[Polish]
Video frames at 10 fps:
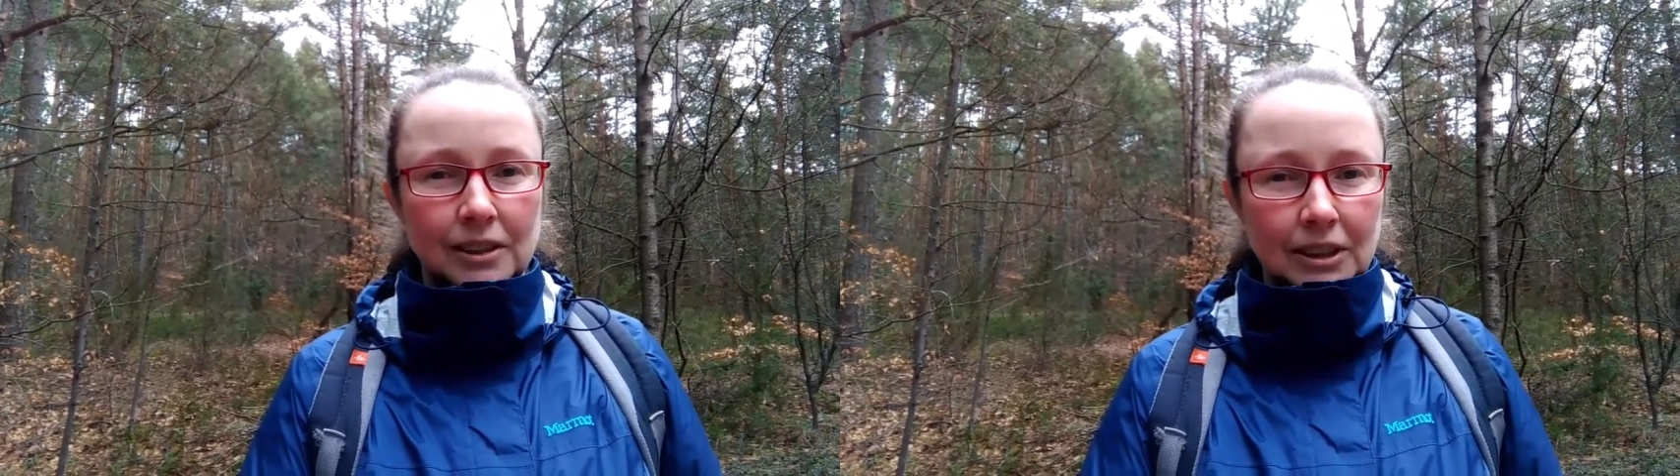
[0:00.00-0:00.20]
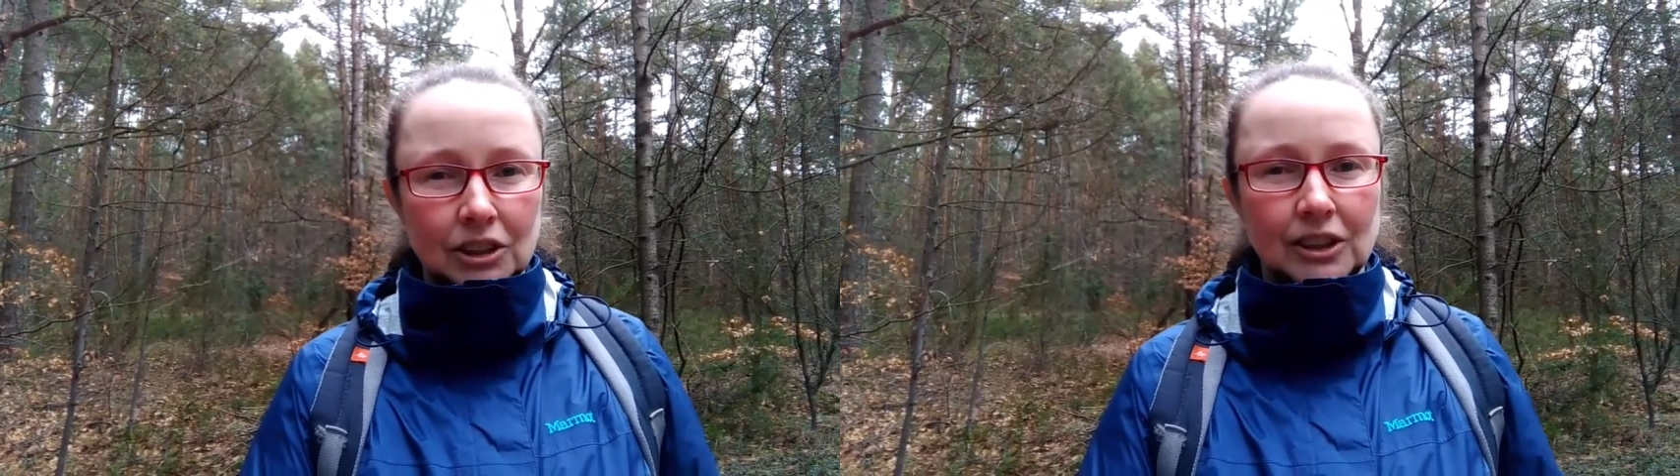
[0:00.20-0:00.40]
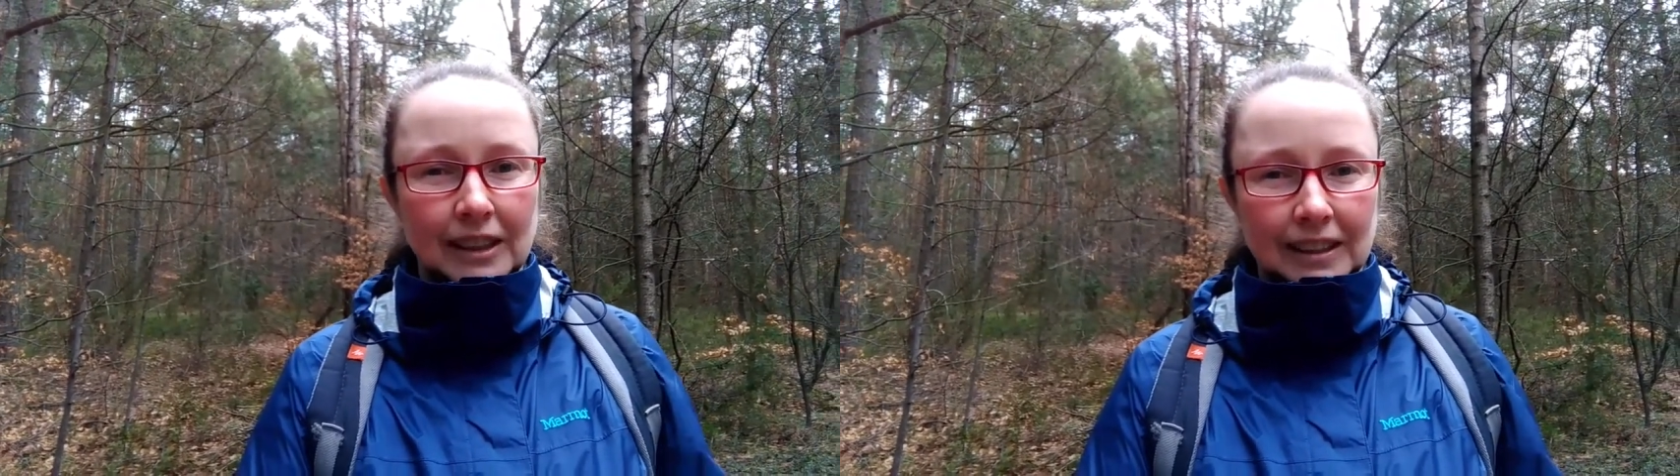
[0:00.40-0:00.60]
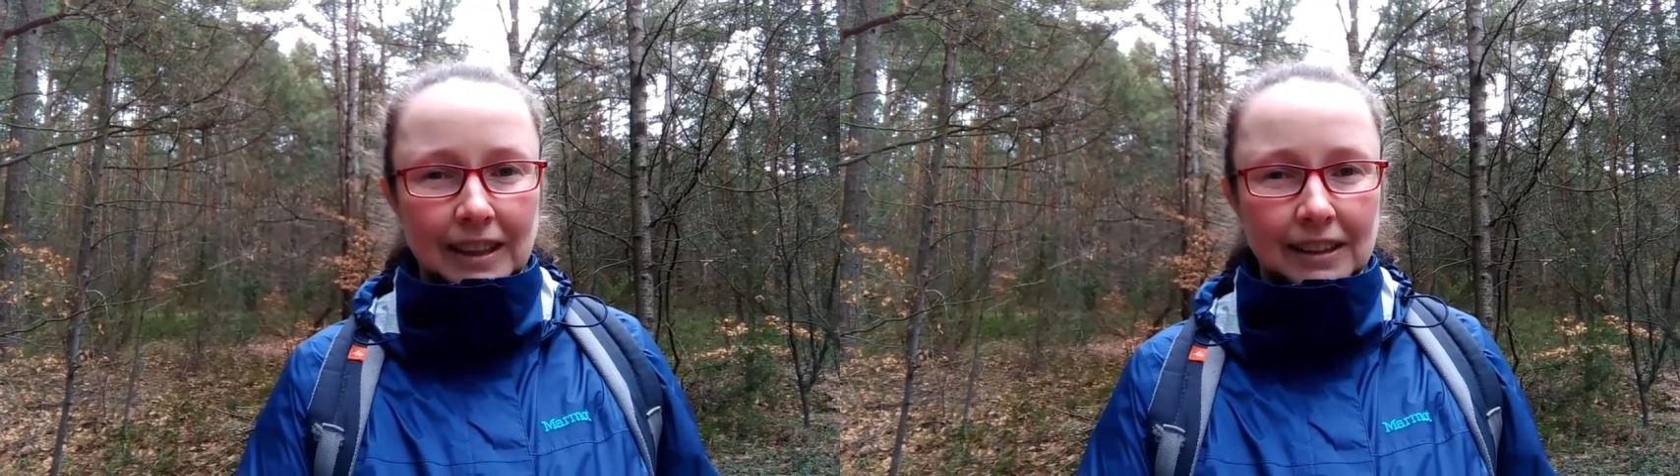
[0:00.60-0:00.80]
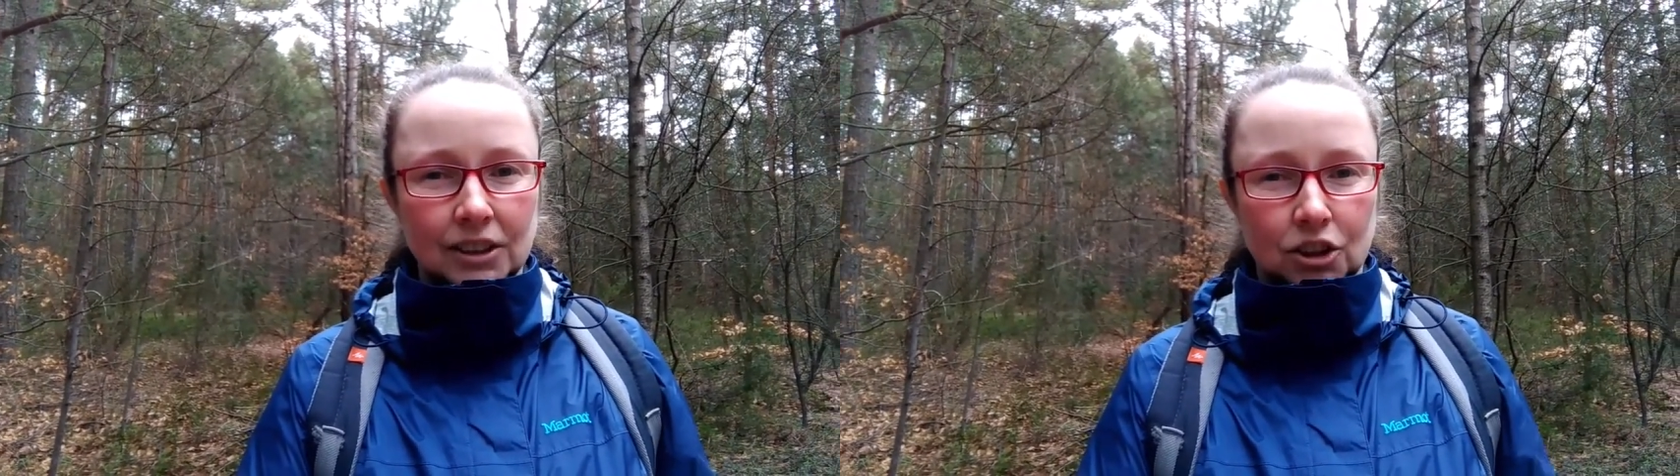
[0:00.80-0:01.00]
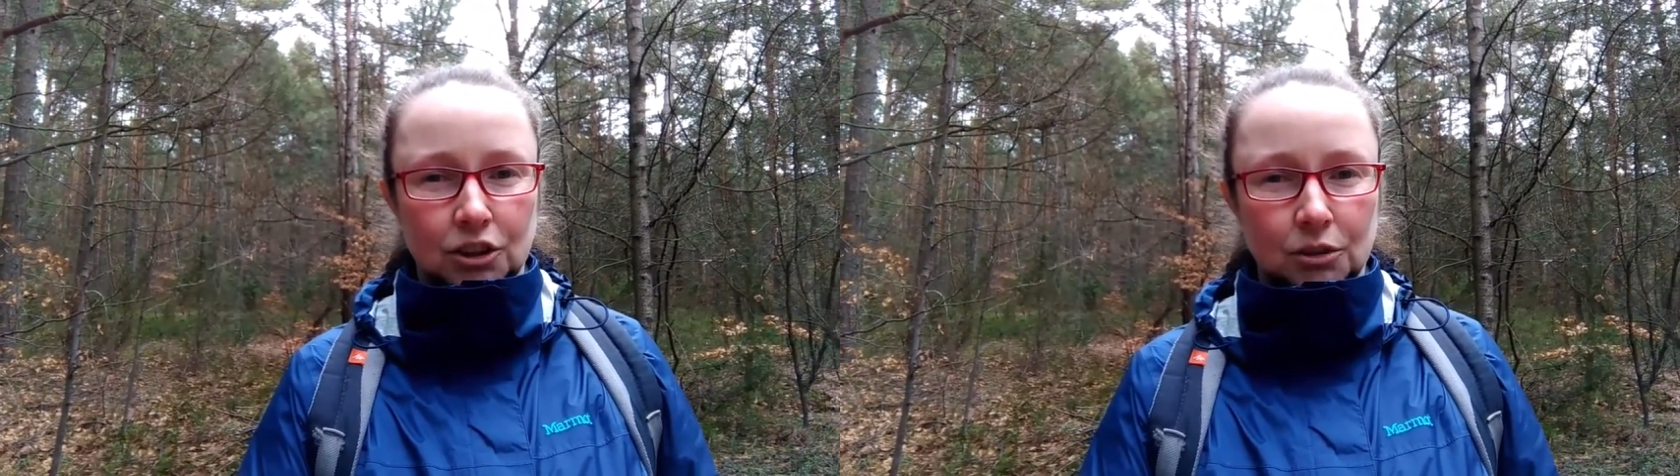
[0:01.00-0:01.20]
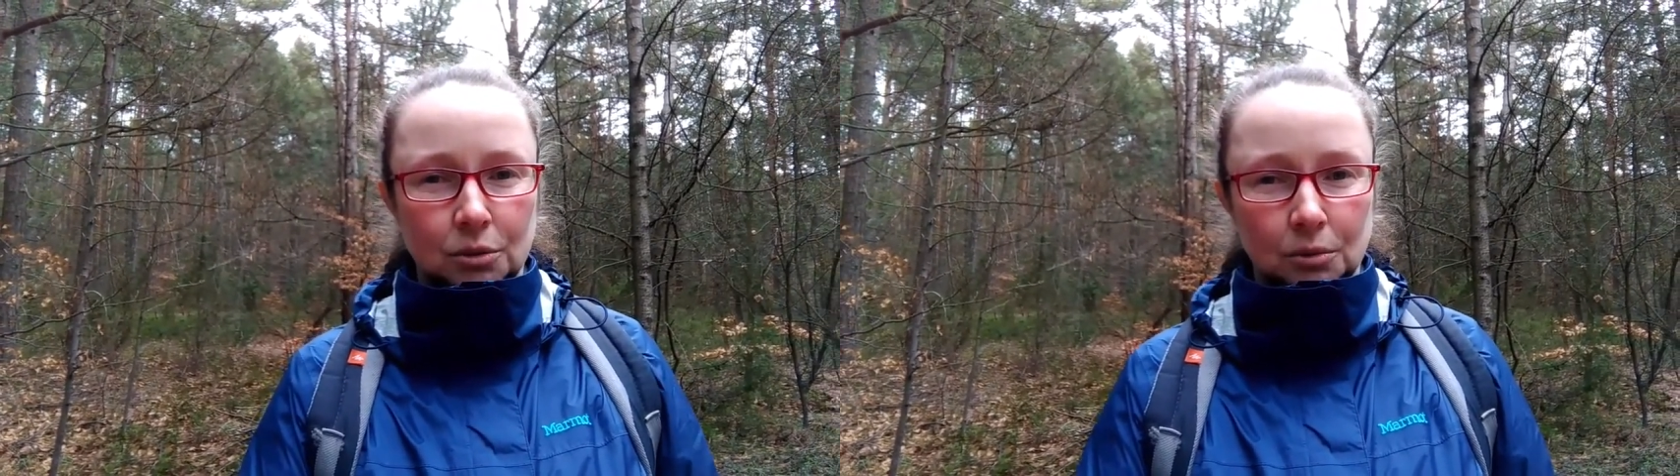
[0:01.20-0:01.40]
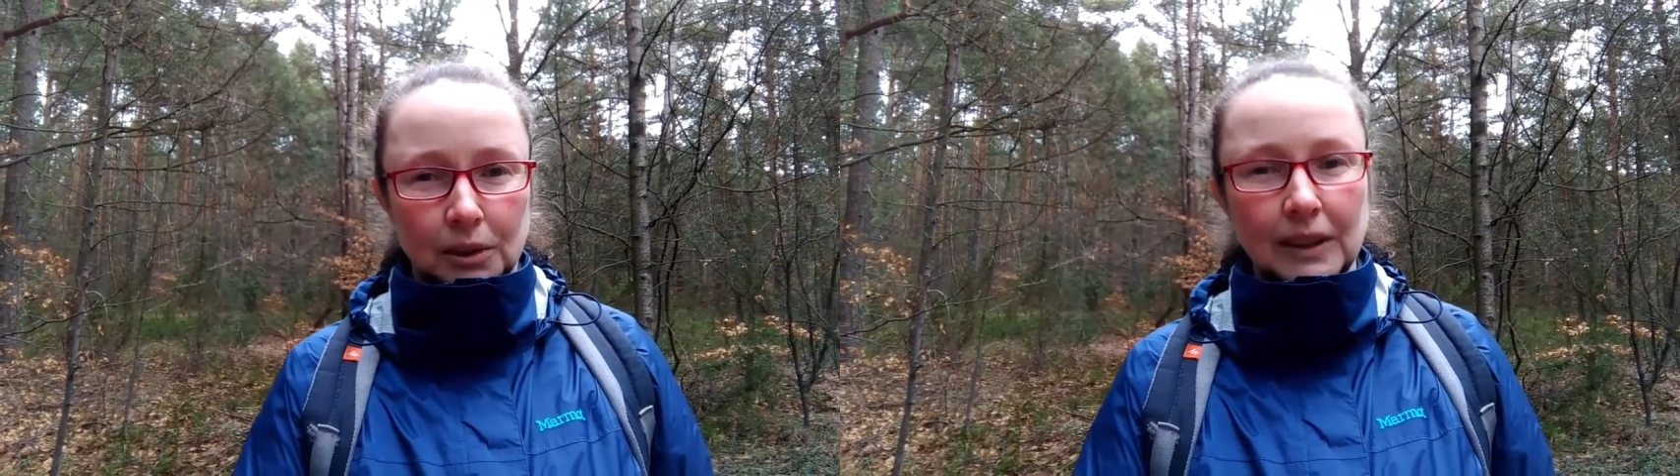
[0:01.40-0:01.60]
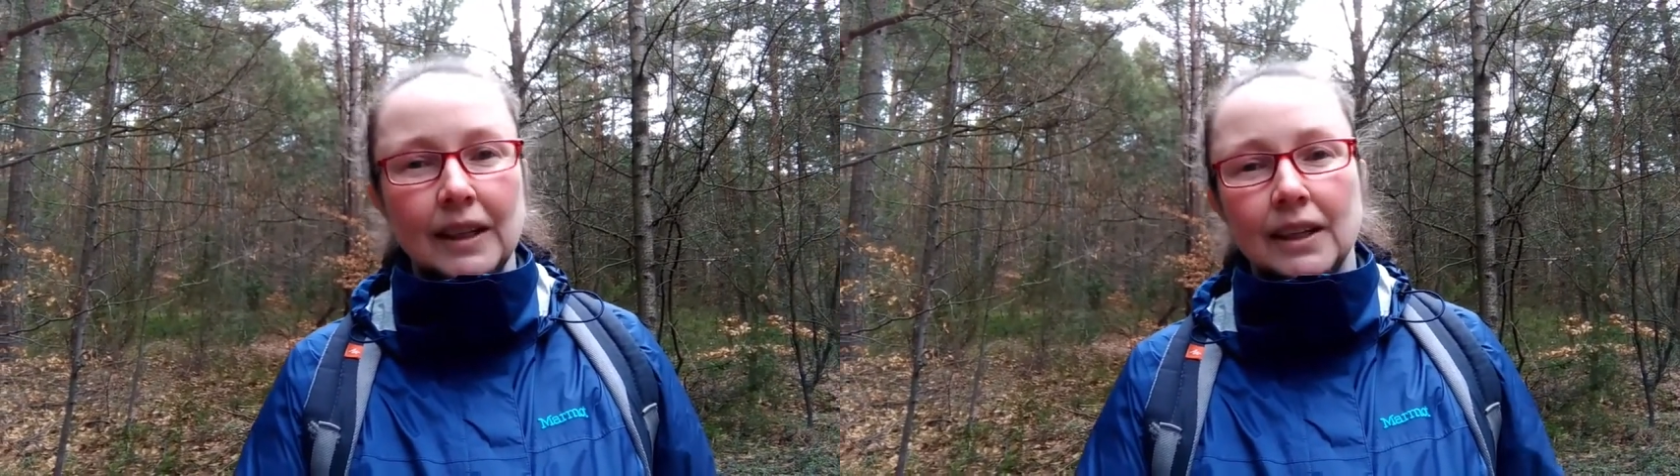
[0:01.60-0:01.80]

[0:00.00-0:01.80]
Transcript: właśnie na takie szczegóły.